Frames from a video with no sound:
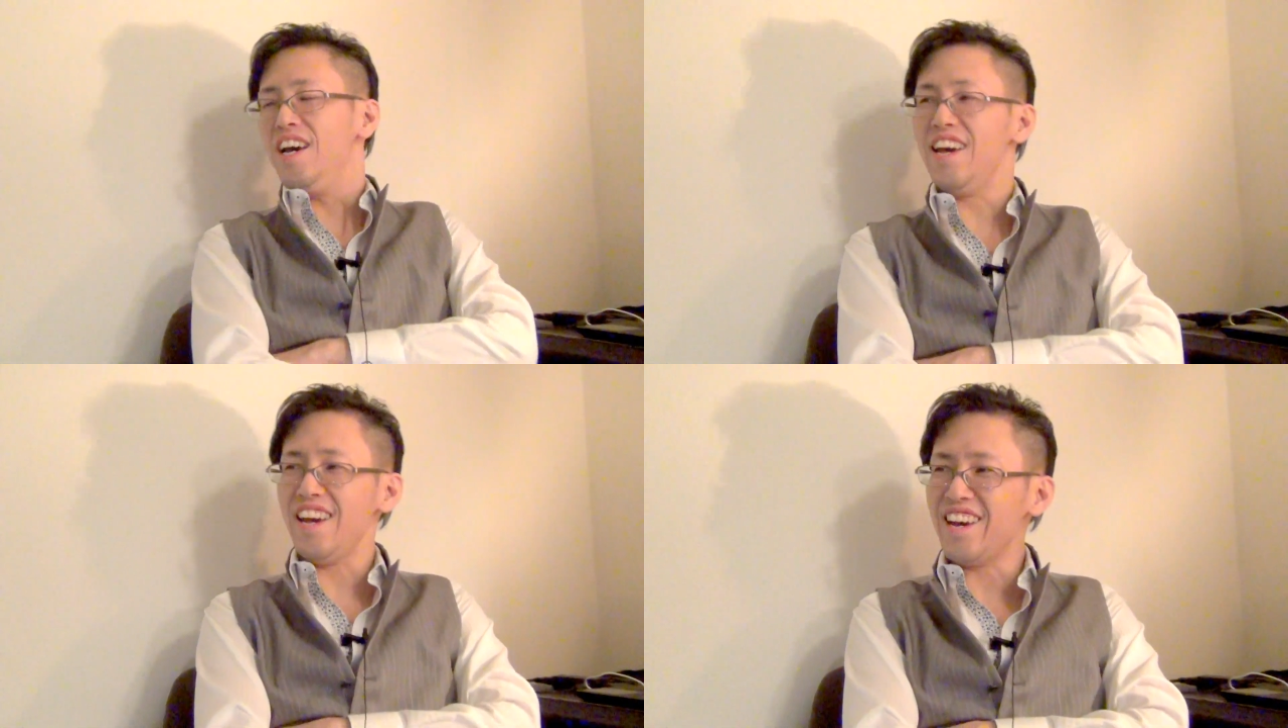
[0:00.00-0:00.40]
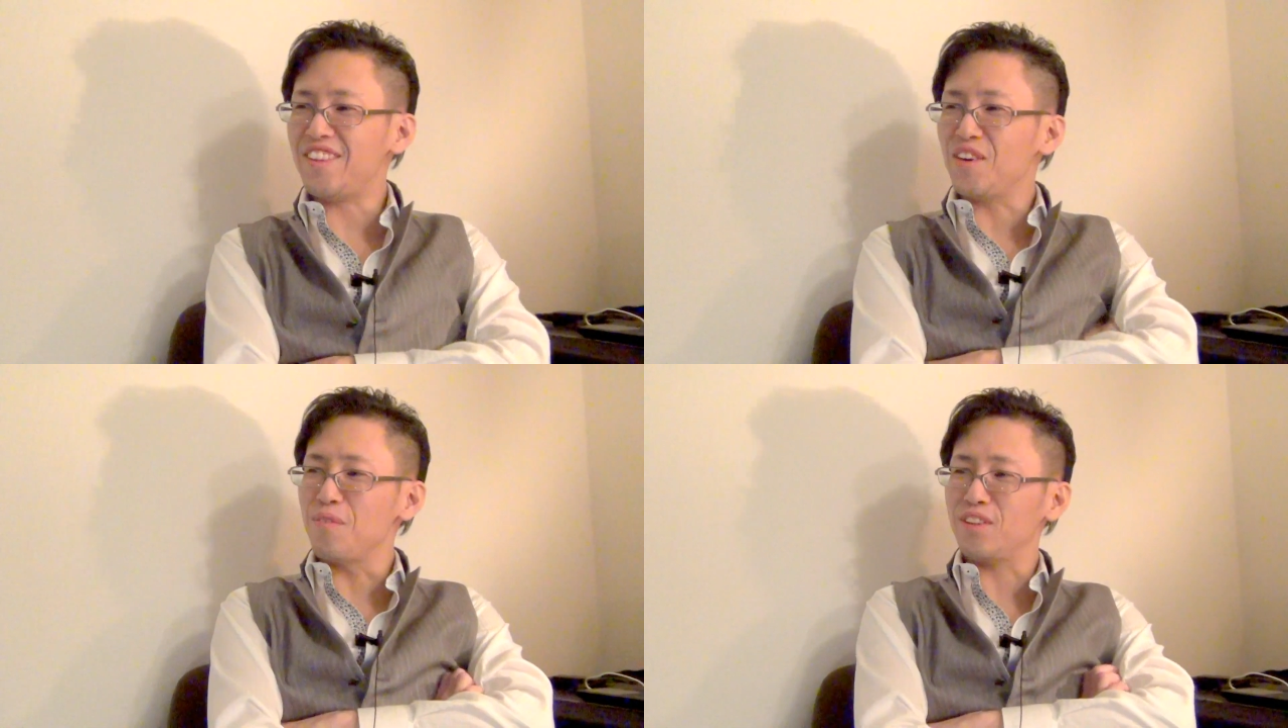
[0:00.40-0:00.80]
ええー、
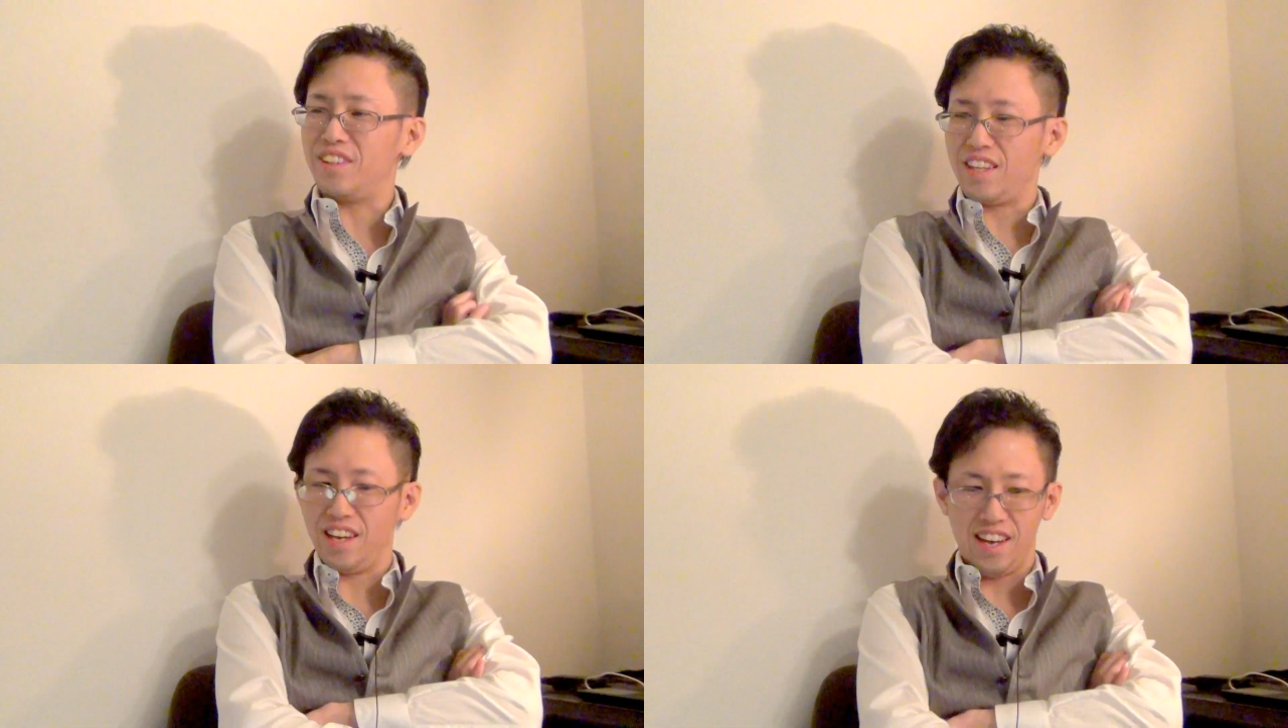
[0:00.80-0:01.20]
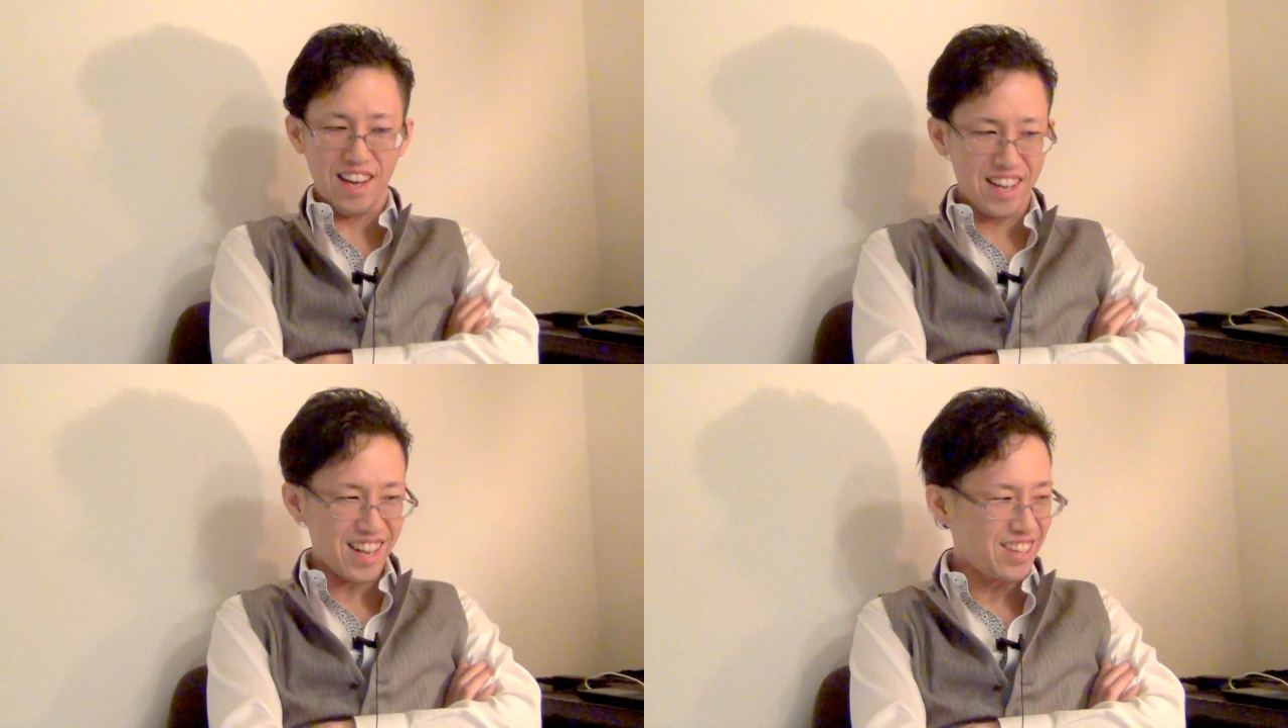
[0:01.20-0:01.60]
と思って、
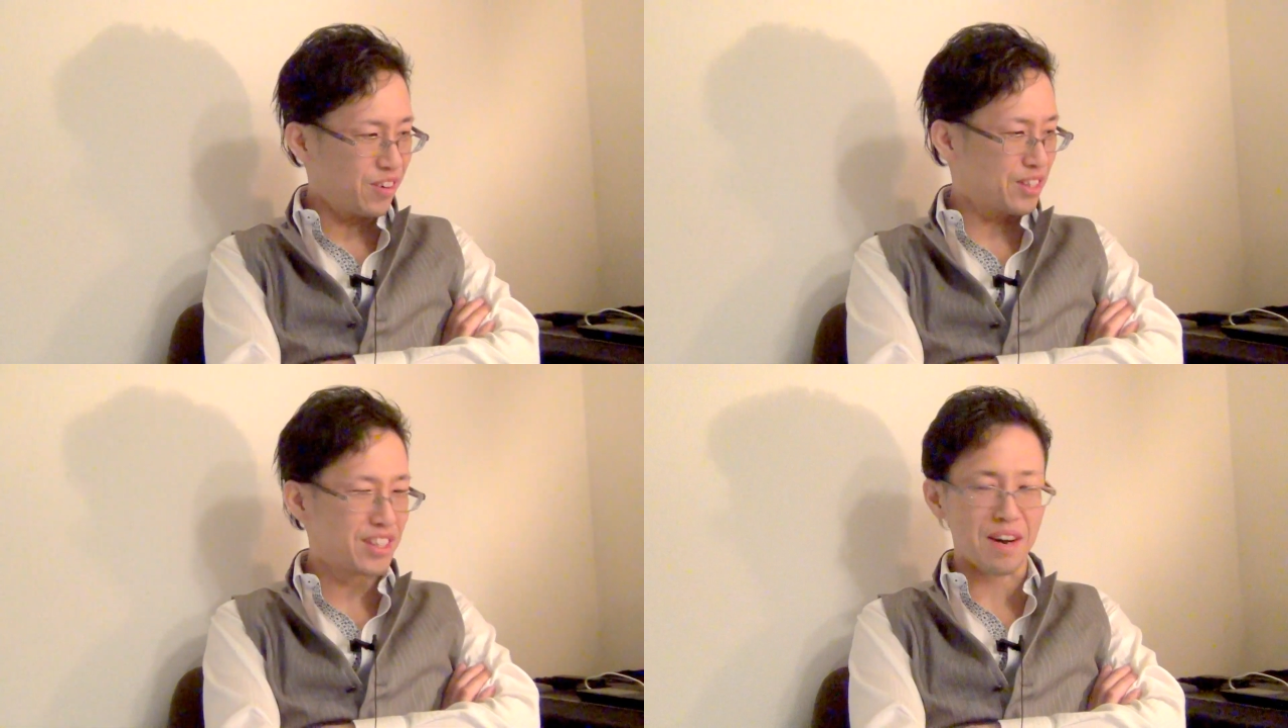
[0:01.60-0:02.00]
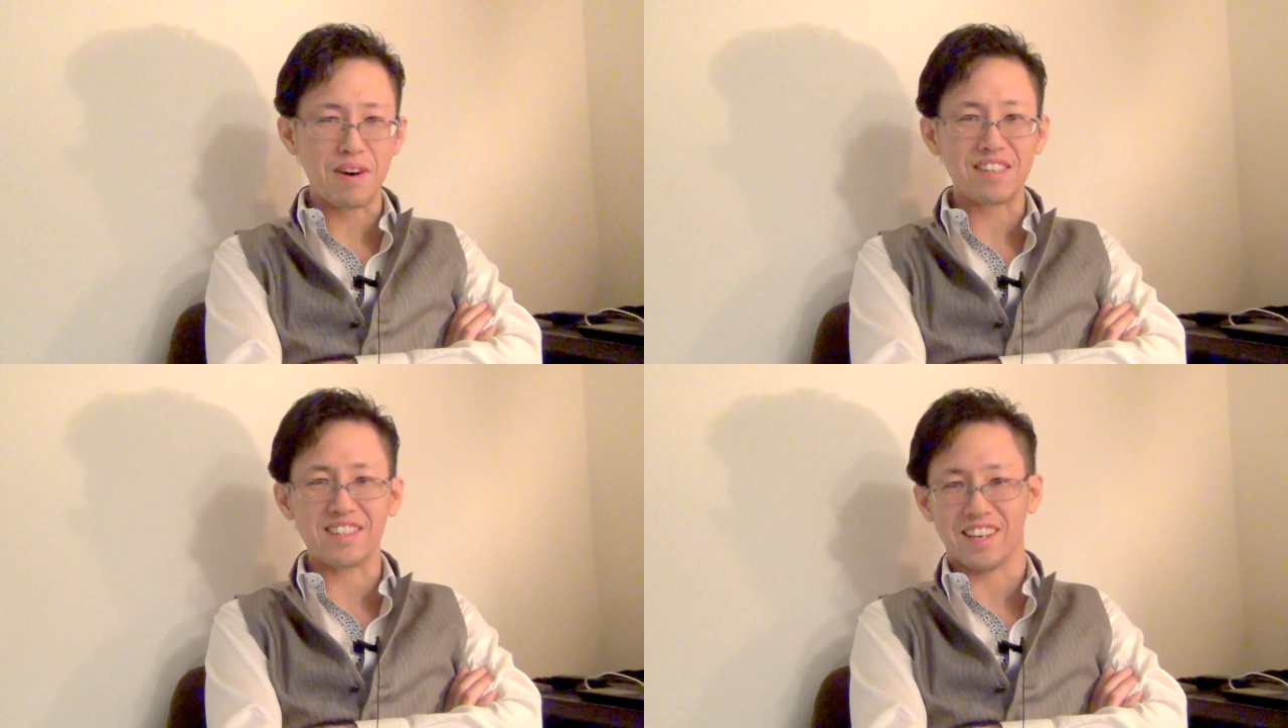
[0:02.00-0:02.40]
え何俺捕ま
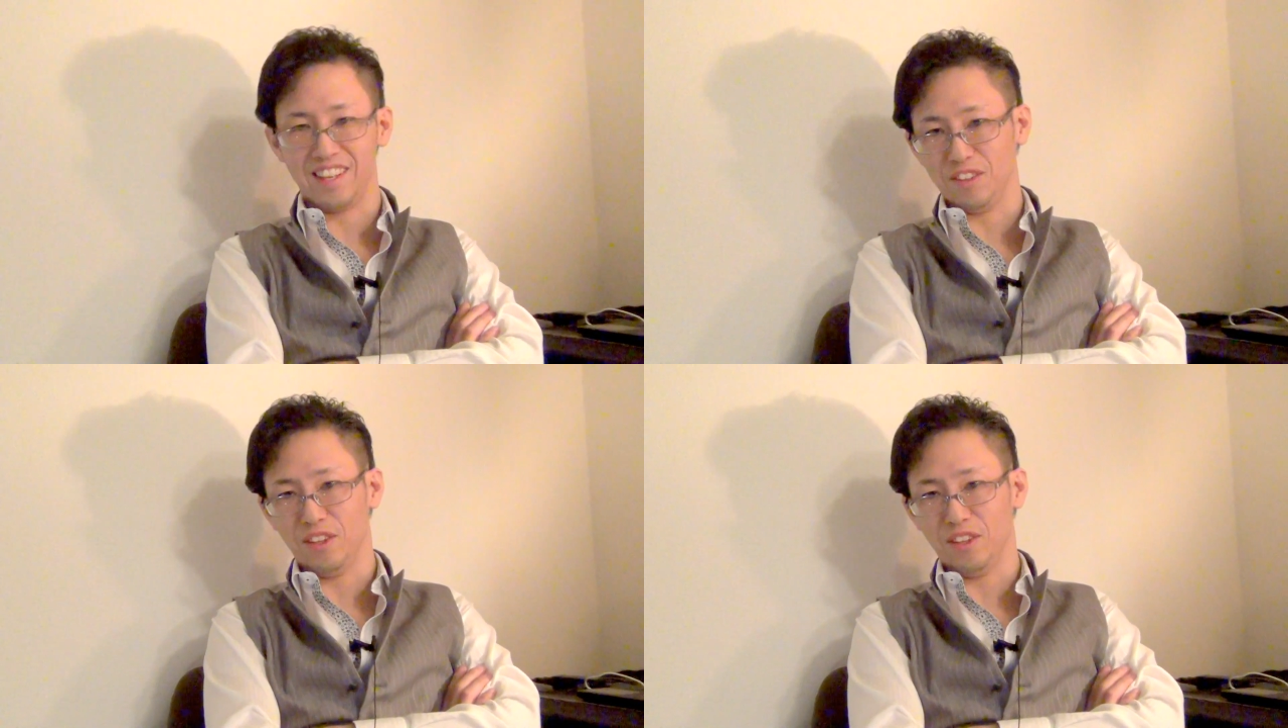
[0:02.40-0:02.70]
るんかなと、